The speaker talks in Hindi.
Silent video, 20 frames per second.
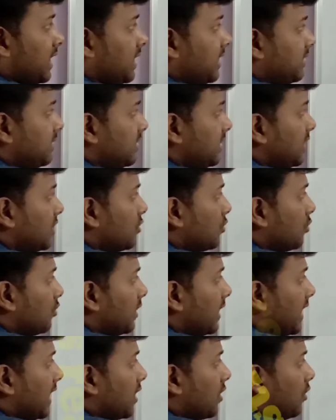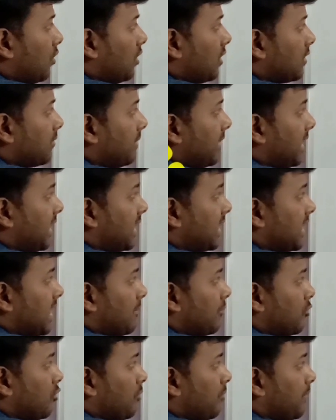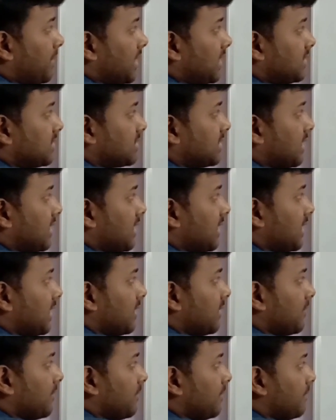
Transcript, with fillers: इसी को एक और बार आपको प्लस करना है